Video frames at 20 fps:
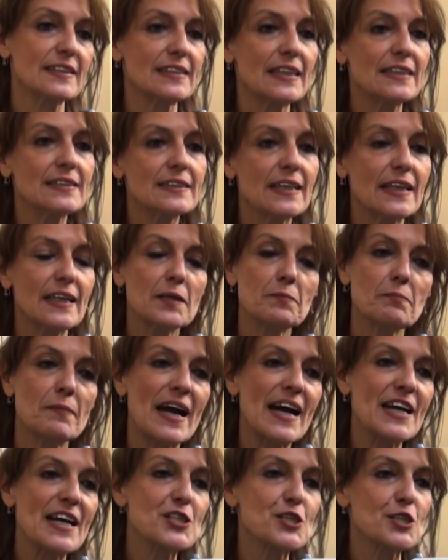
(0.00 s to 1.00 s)
tante le
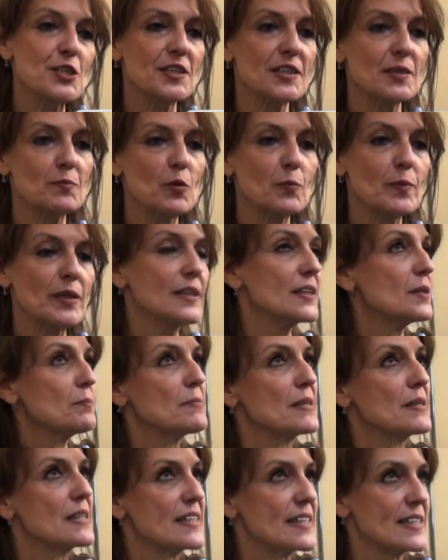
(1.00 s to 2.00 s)
immagini di momenti
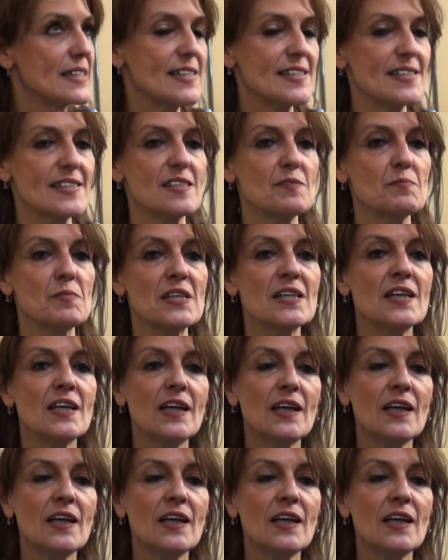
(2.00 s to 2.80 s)
bellissimi.